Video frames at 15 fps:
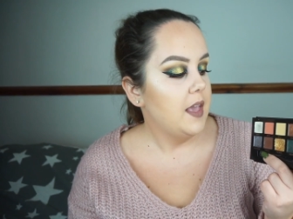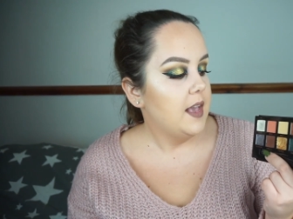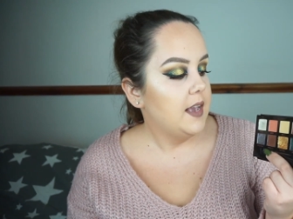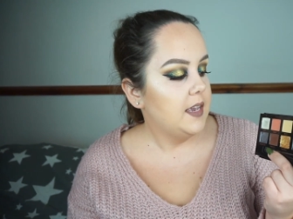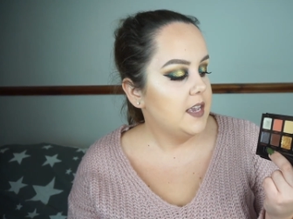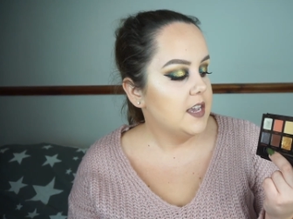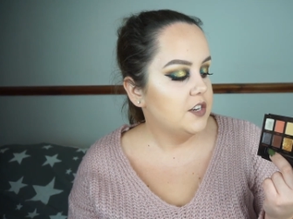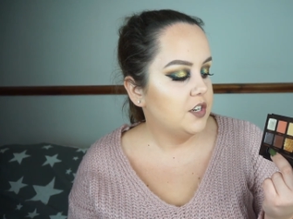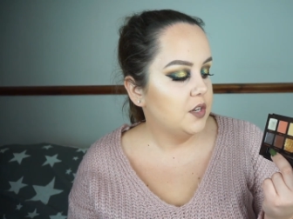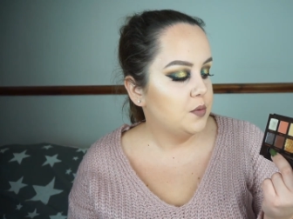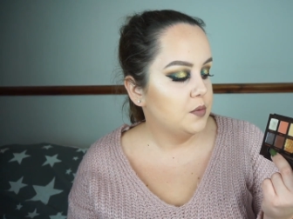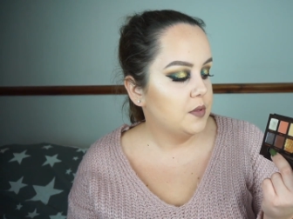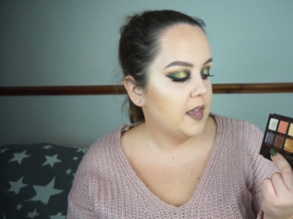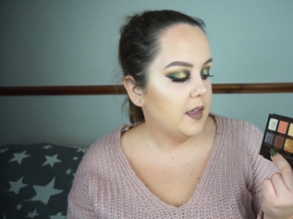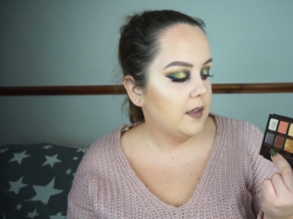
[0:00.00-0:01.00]
I jeszcze
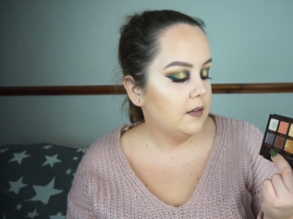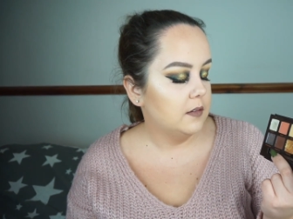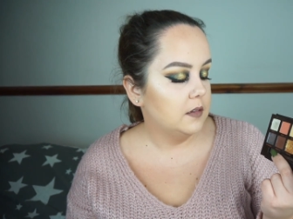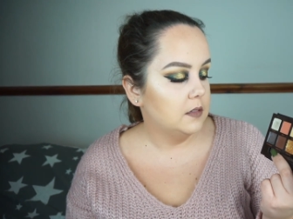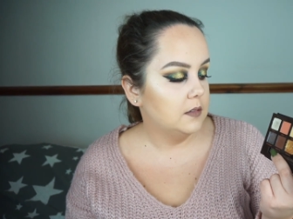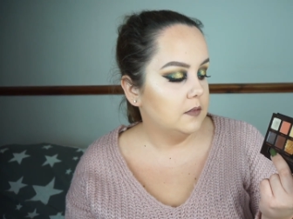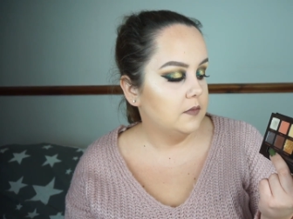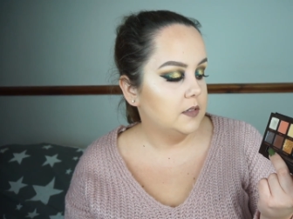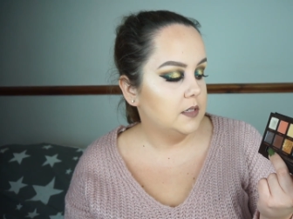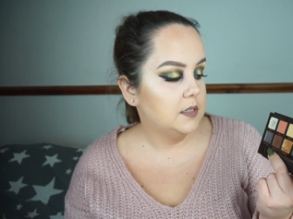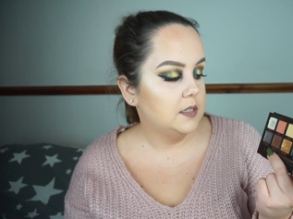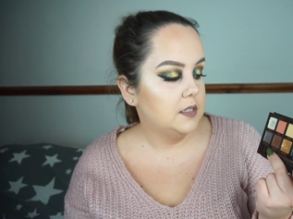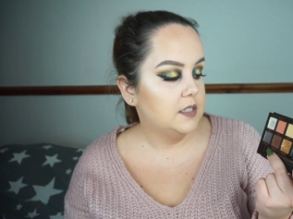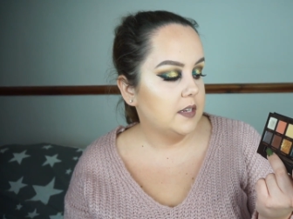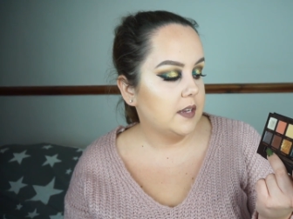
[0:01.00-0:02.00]
tutaj w
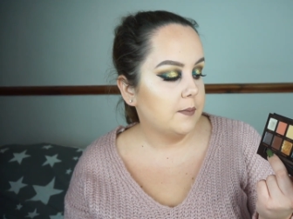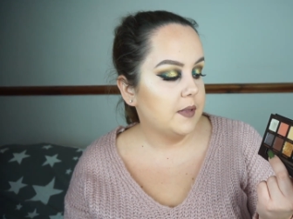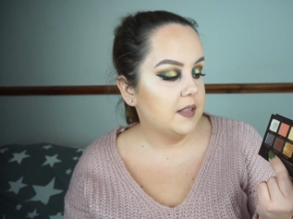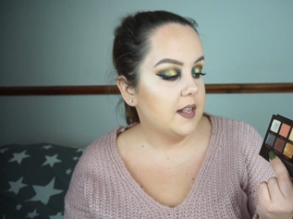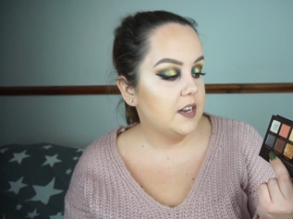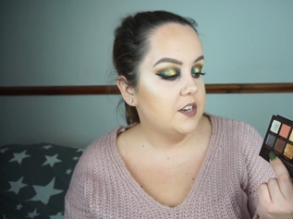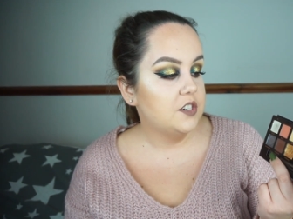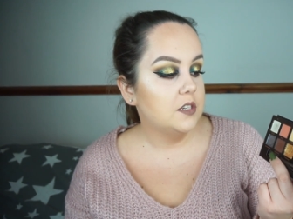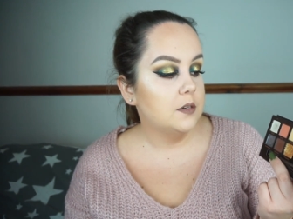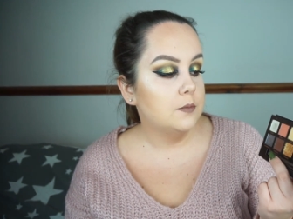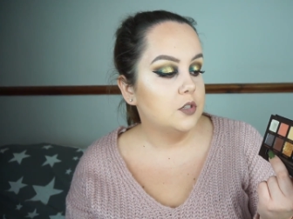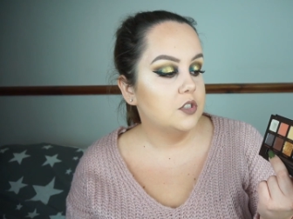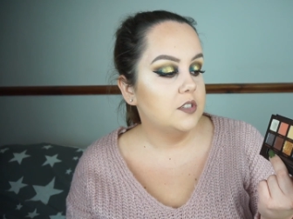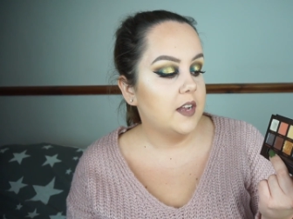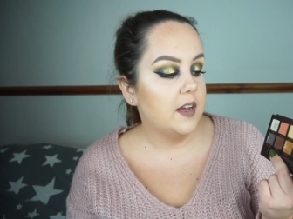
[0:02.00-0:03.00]
tych cieniach metalicznych
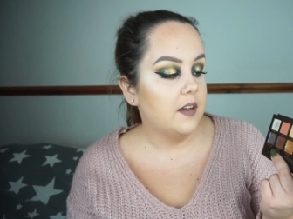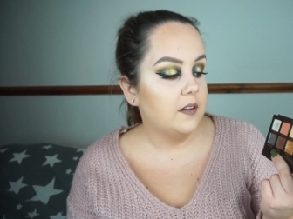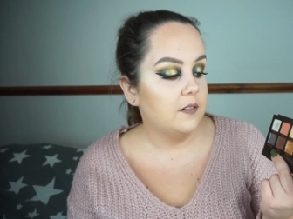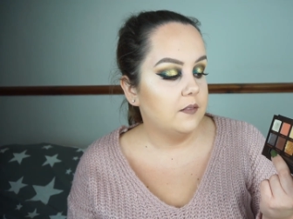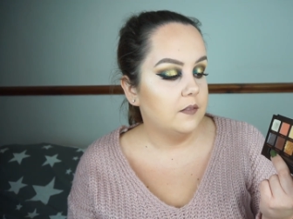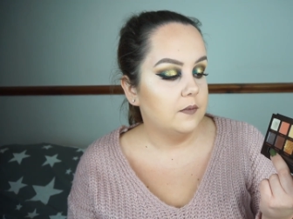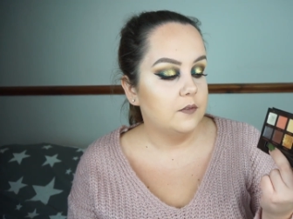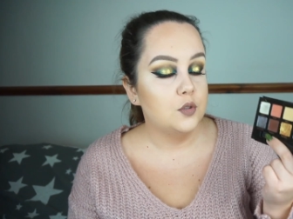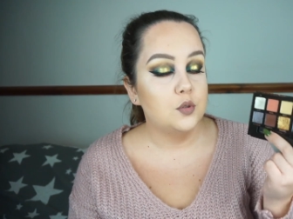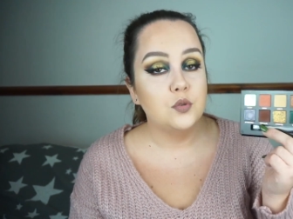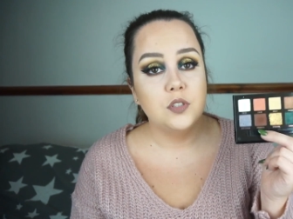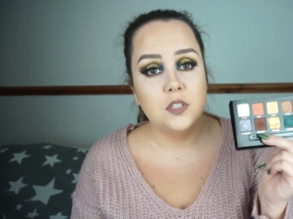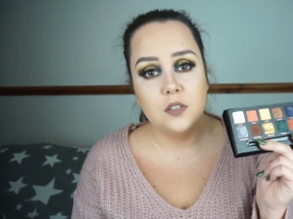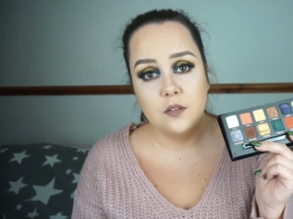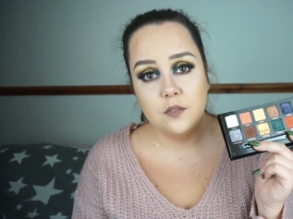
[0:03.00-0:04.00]
można
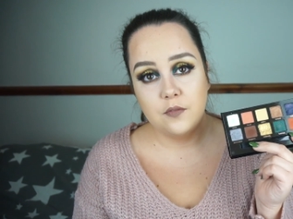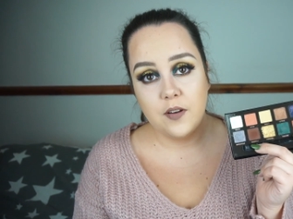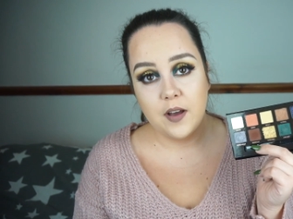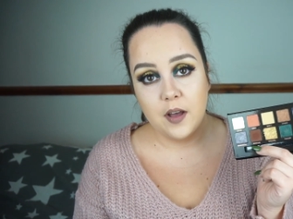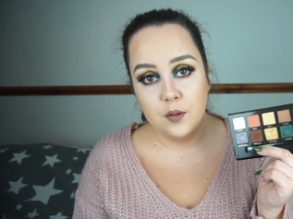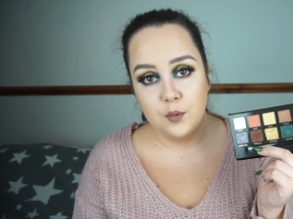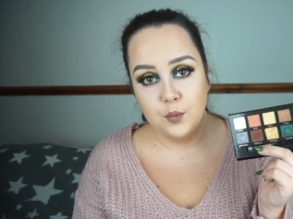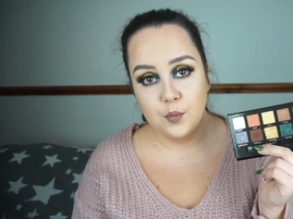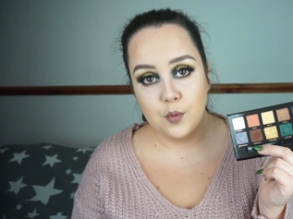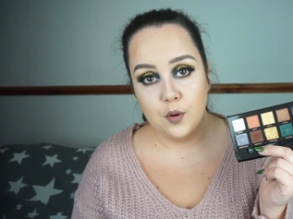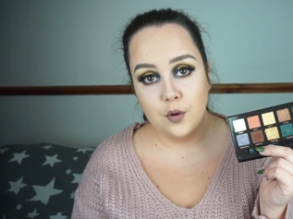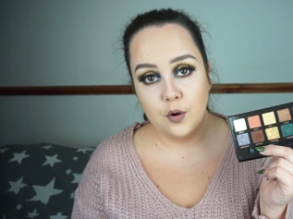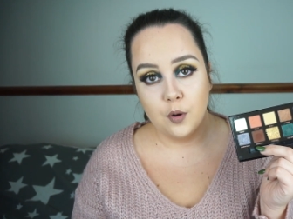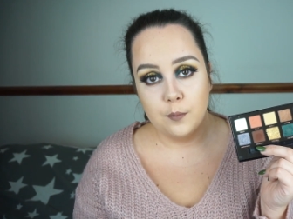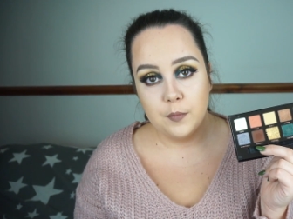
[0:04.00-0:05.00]
wyróżnić dwa
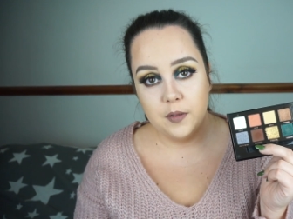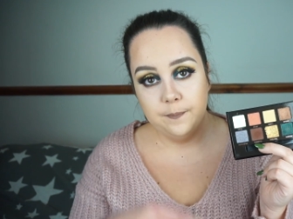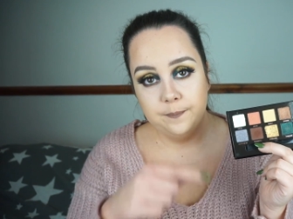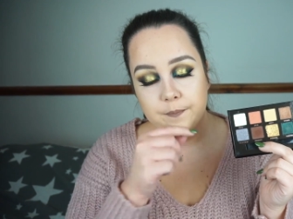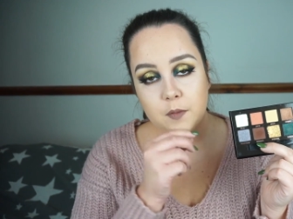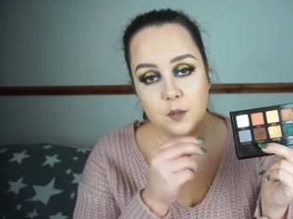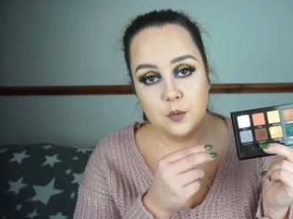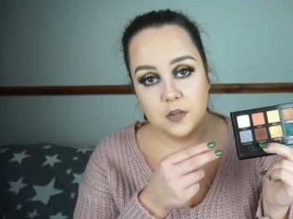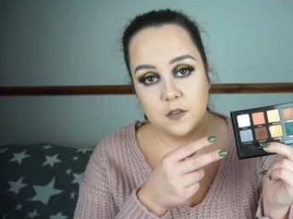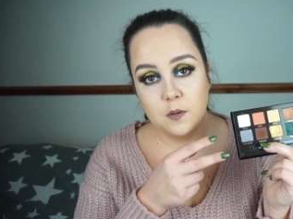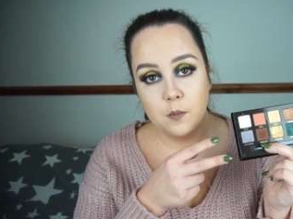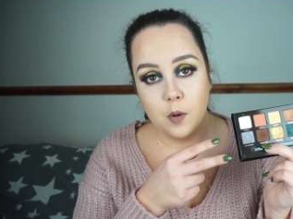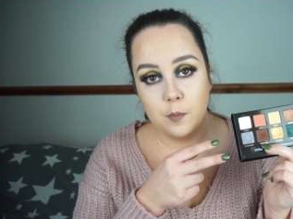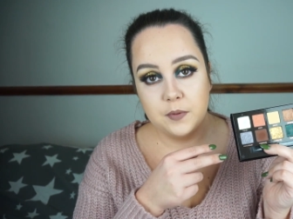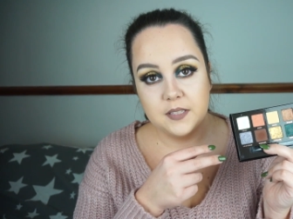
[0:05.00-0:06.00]
duochromy które
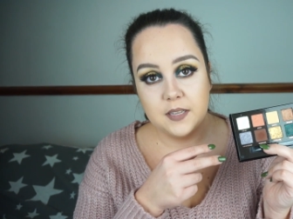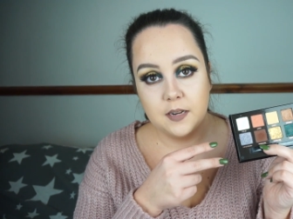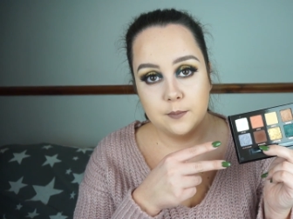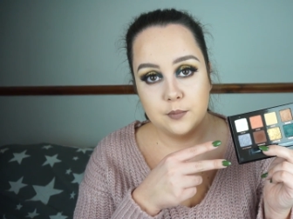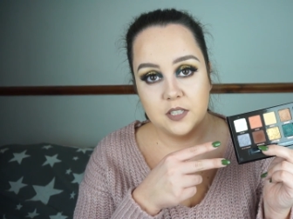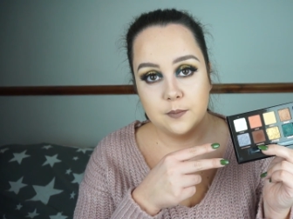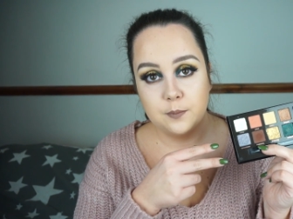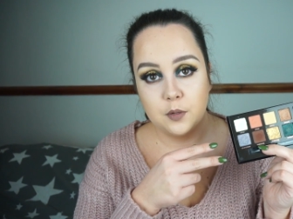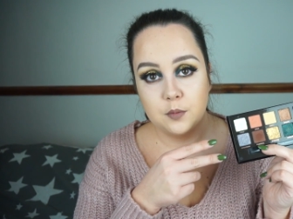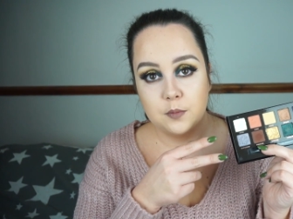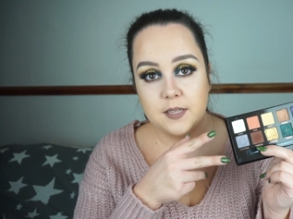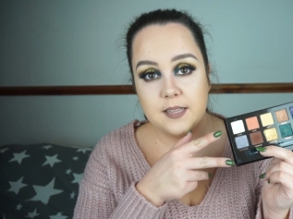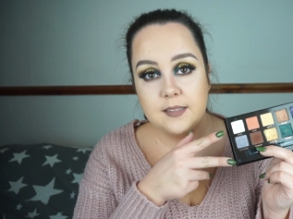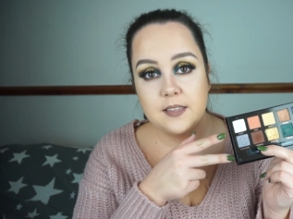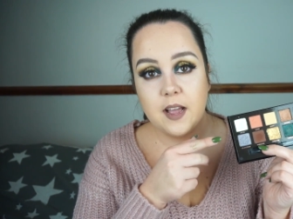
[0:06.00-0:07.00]
są opisane przez
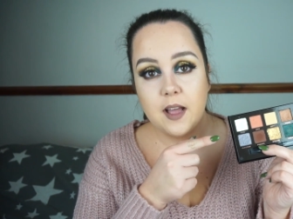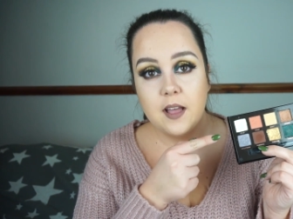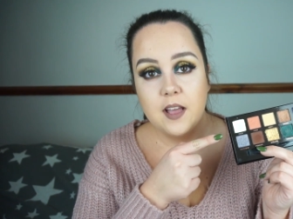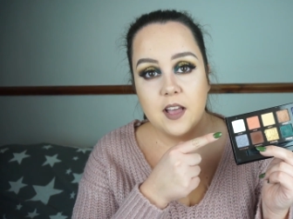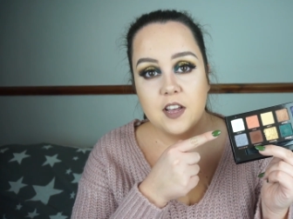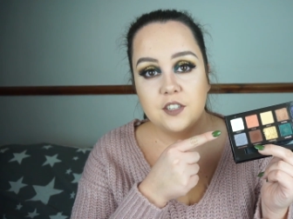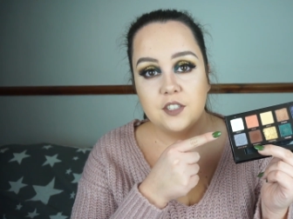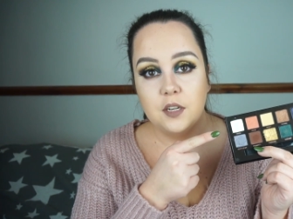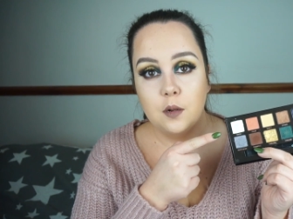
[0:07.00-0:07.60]
producenta, czyli